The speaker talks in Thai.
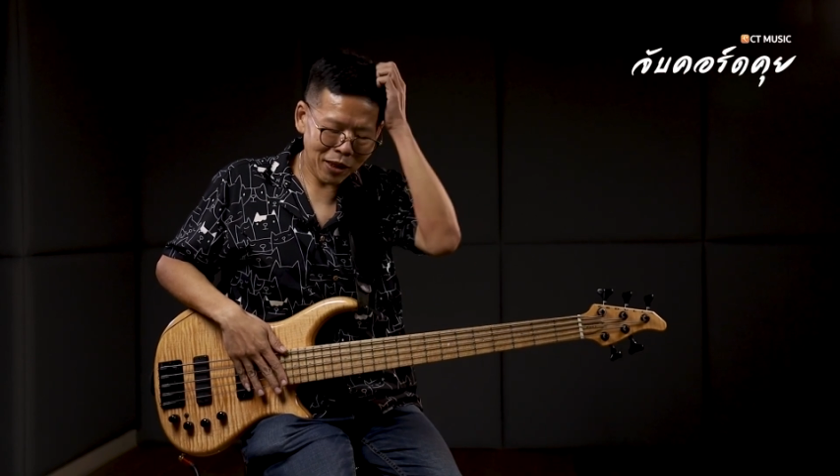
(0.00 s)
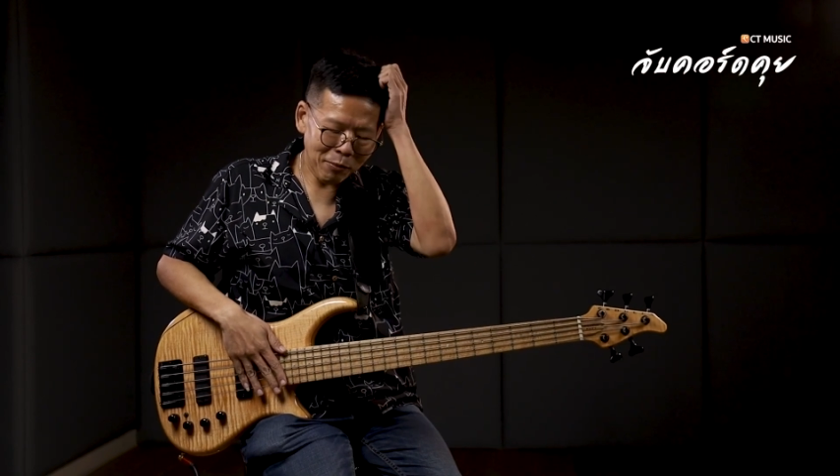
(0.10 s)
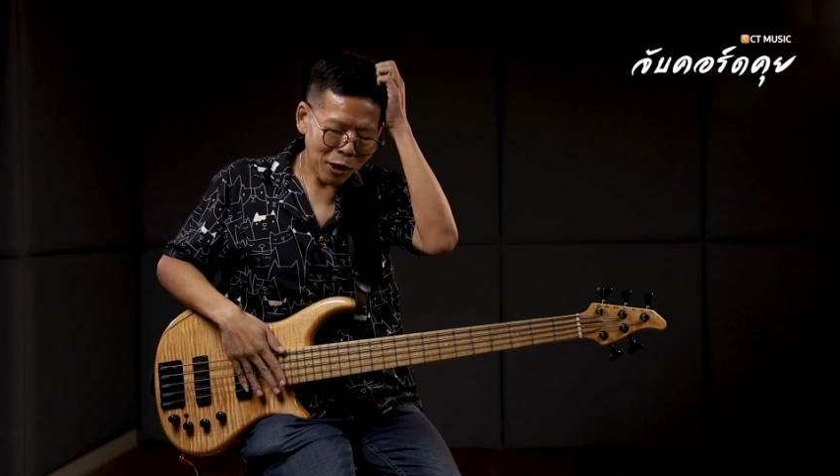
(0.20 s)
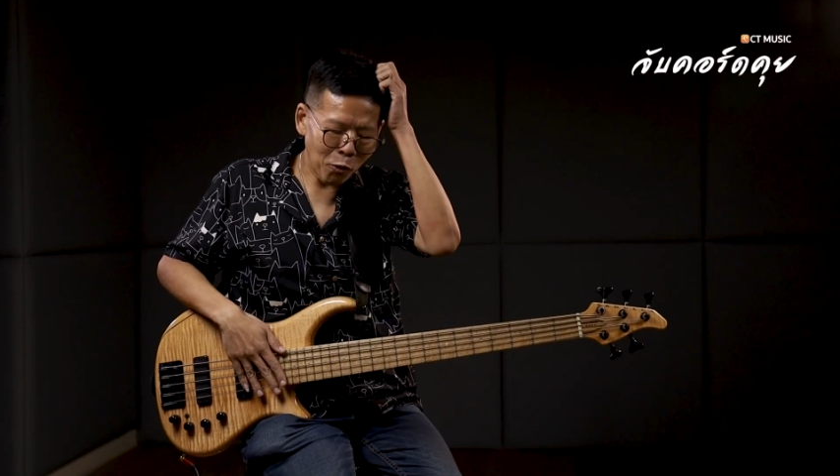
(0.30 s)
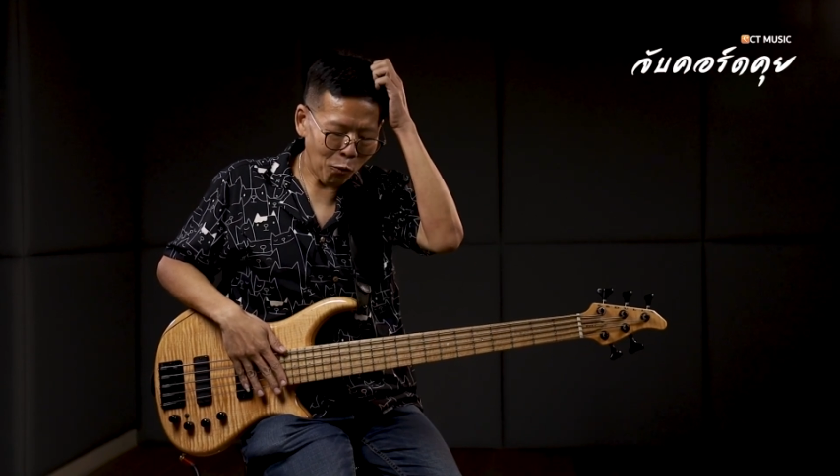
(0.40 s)

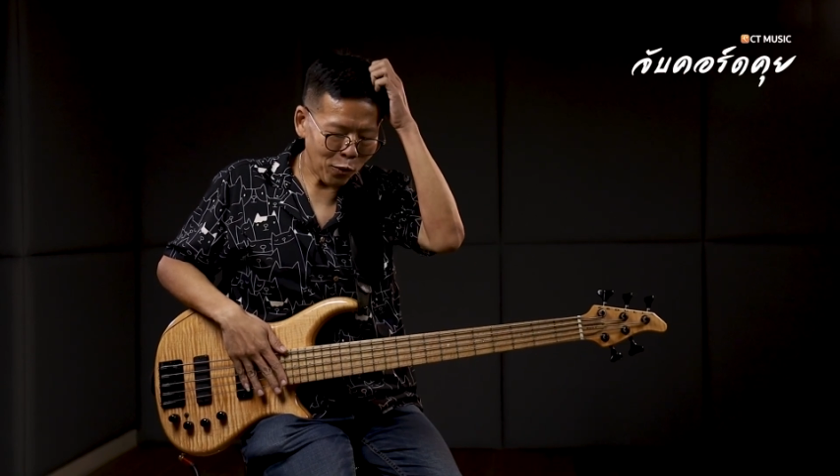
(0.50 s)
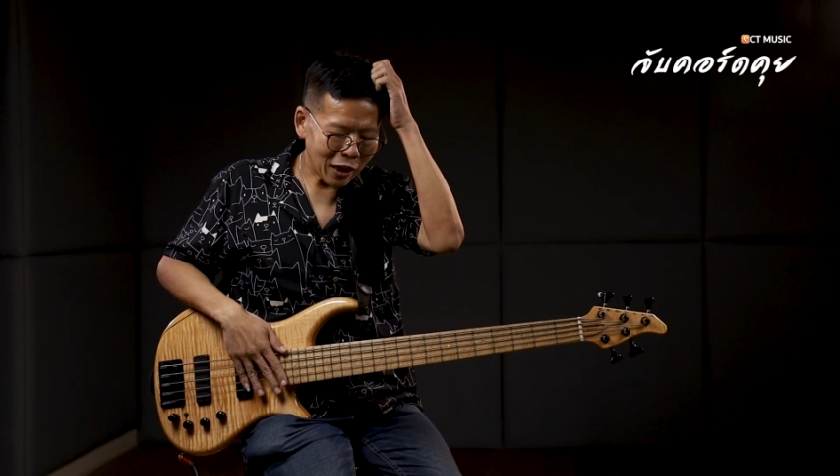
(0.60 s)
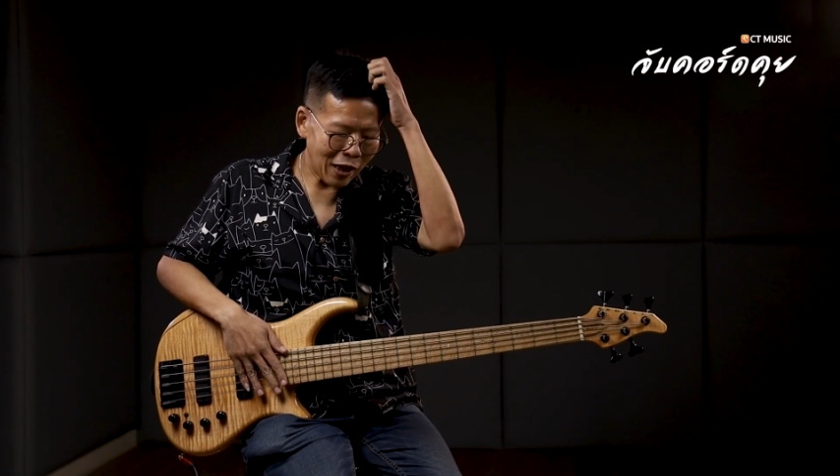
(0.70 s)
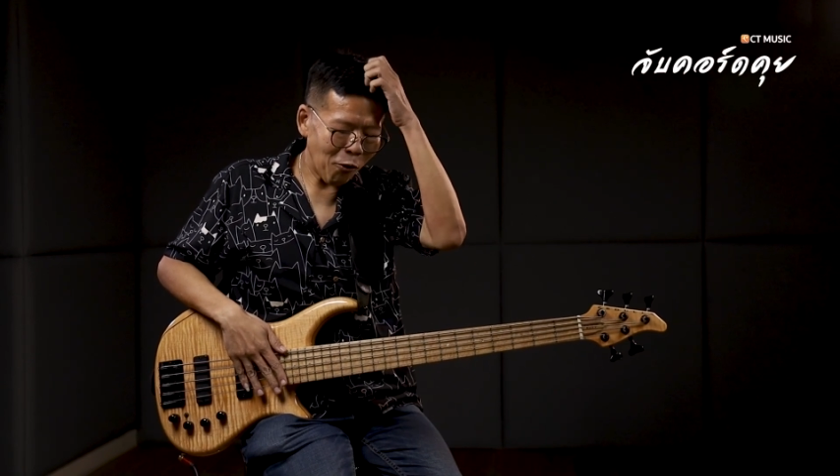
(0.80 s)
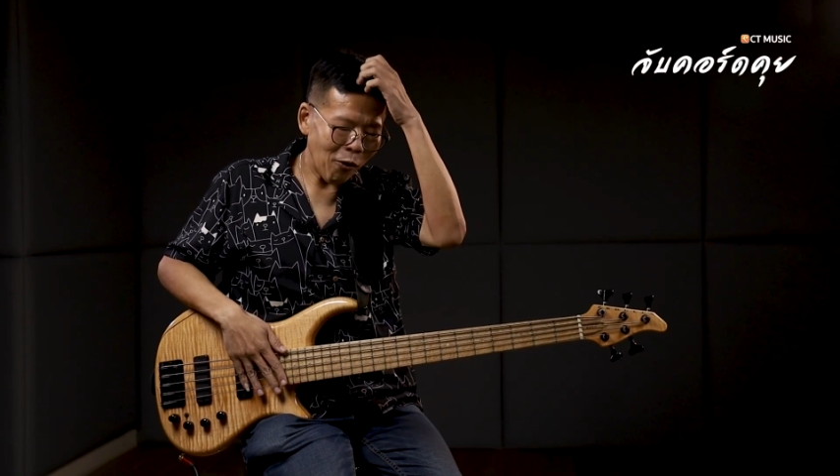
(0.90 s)
จะไปถูก
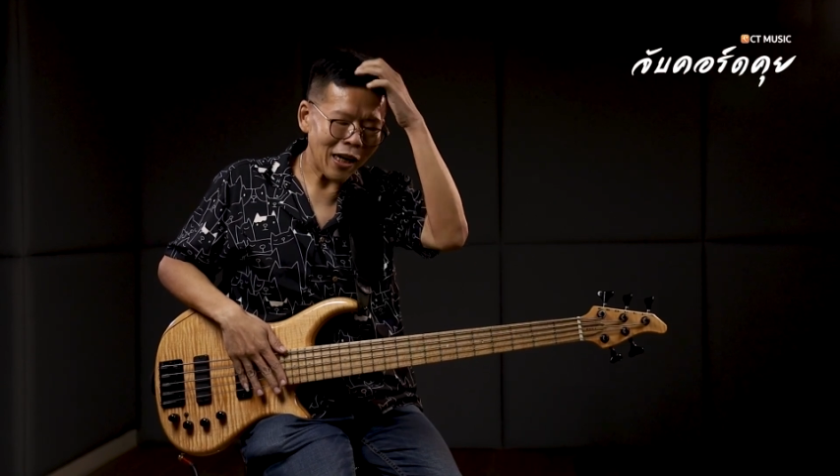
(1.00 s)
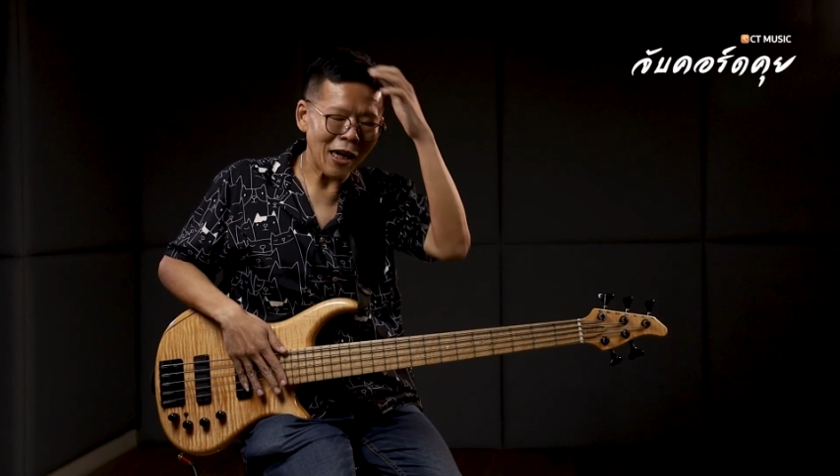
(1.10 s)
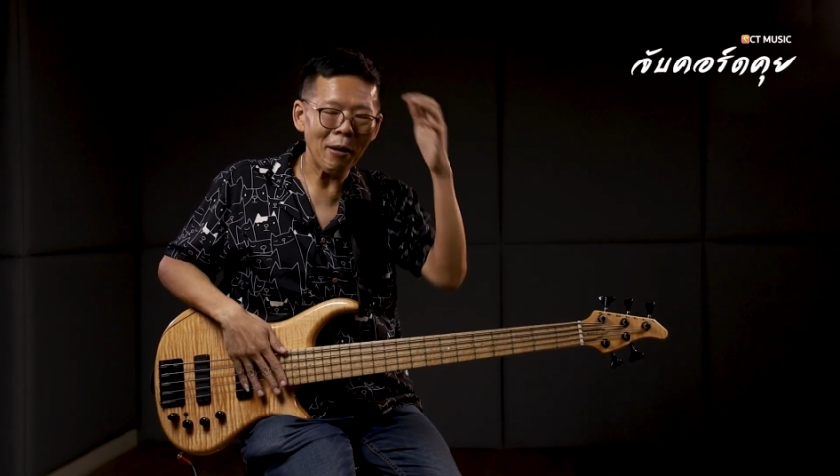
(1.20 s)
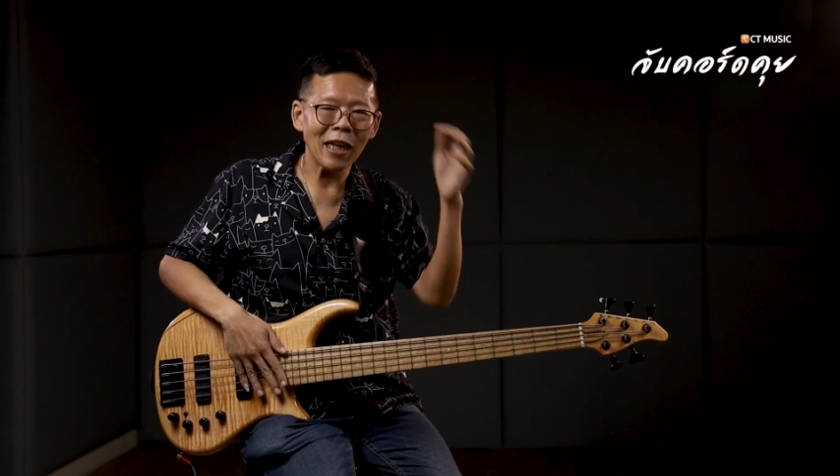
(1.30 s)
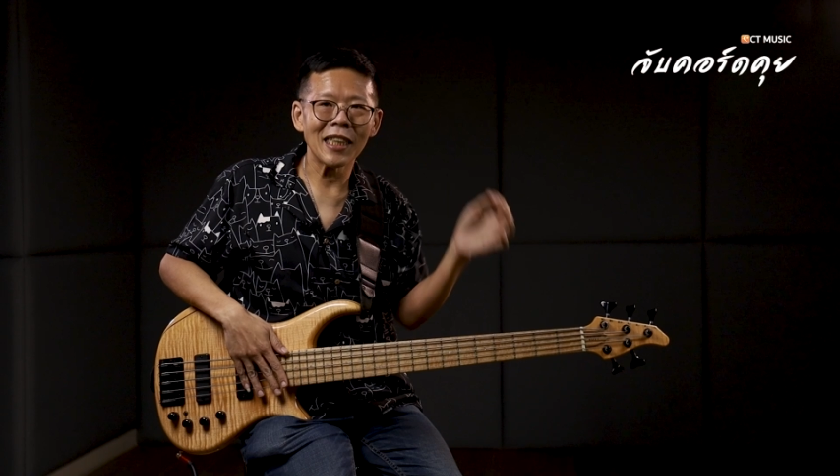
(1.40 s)
ถลกอะไร
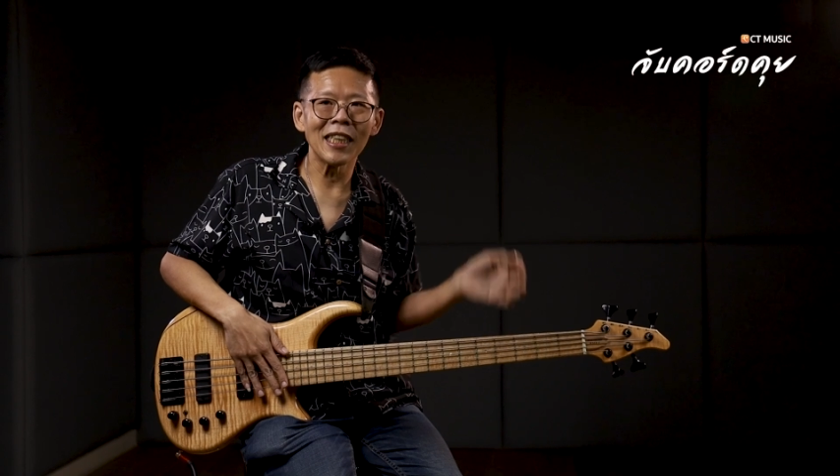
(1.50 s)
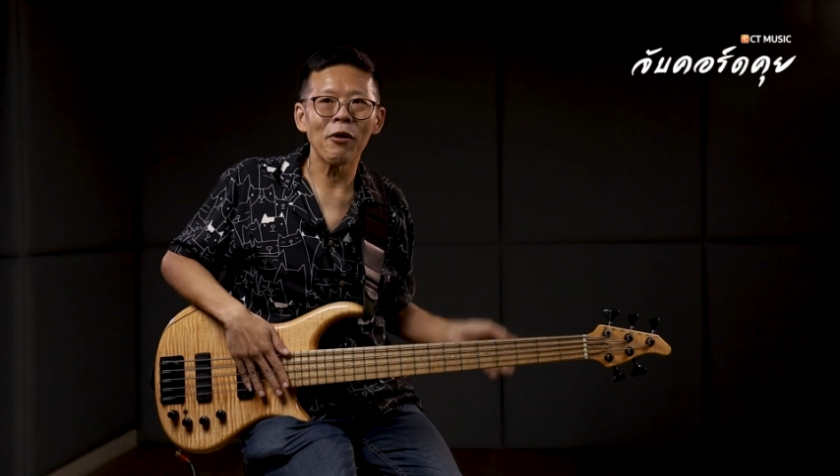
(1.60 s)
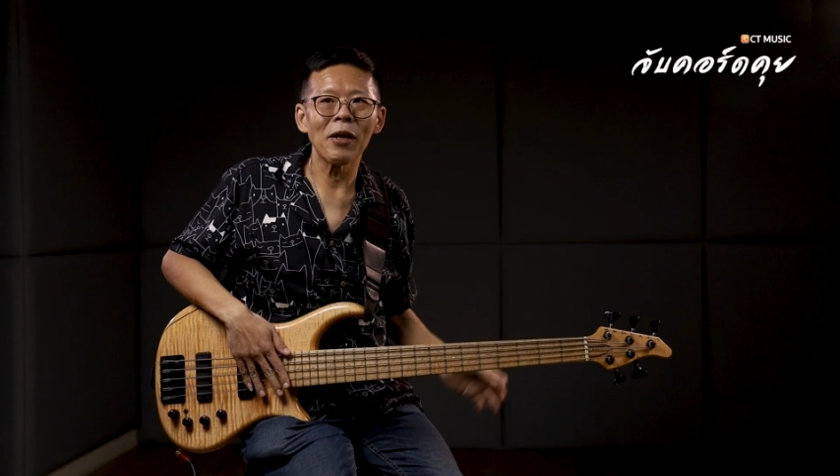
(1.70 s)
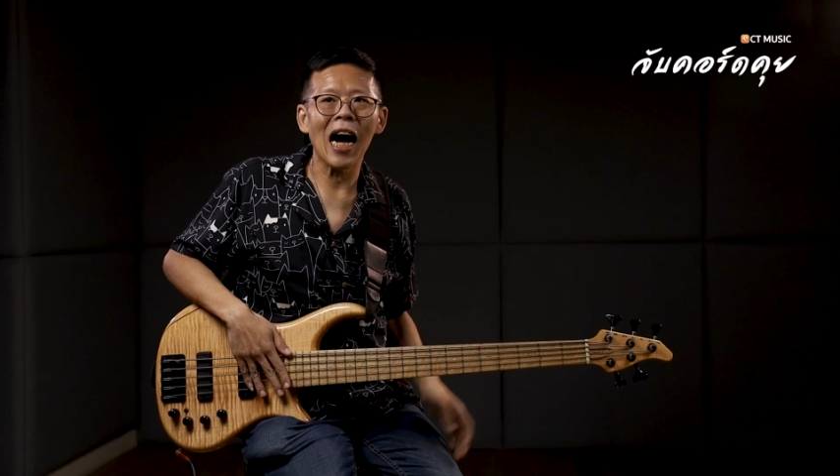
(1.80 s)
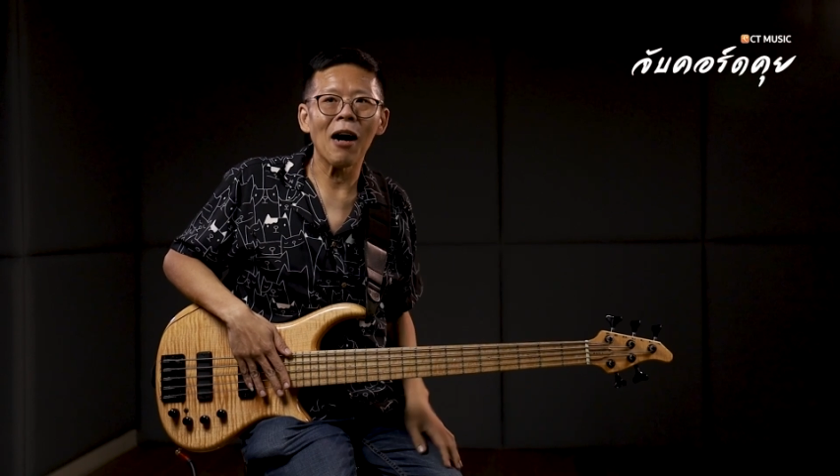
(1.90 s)
กับเพลงชื่
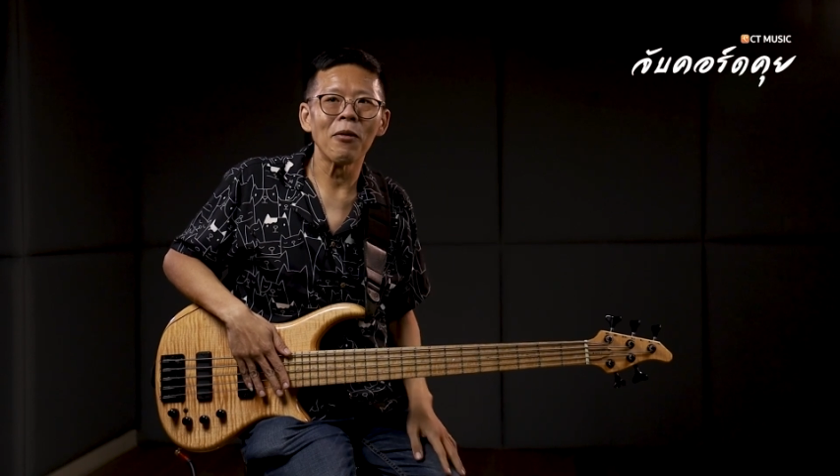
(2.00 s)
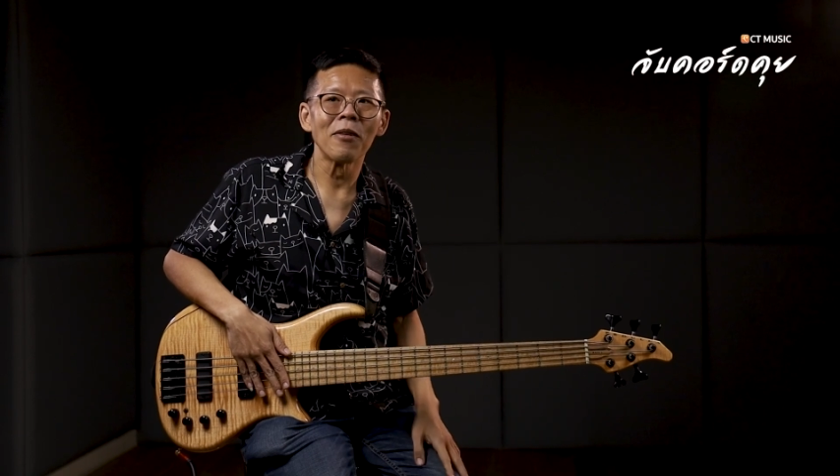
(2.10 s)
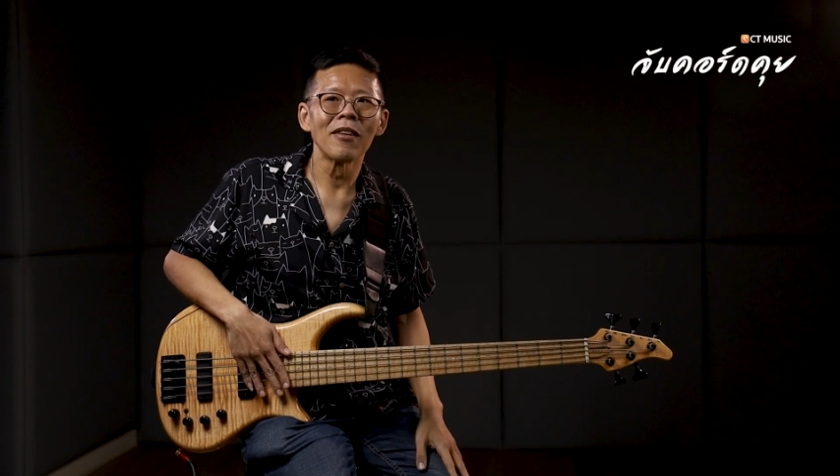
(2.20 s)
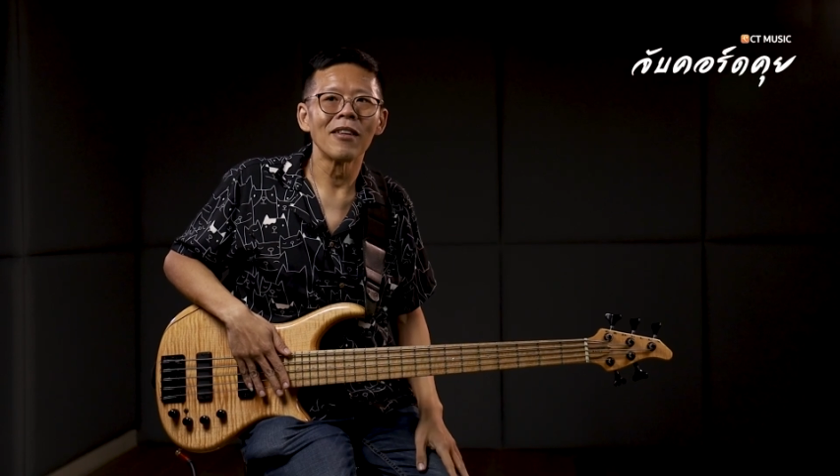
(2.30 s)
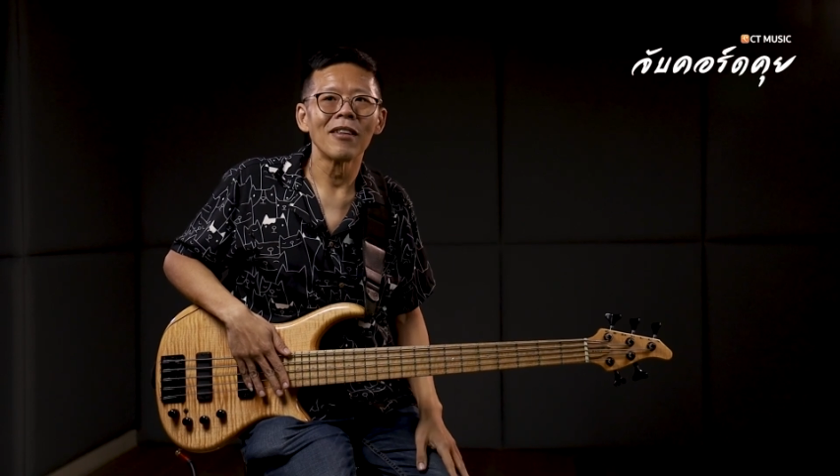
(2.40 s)
อยาวๆ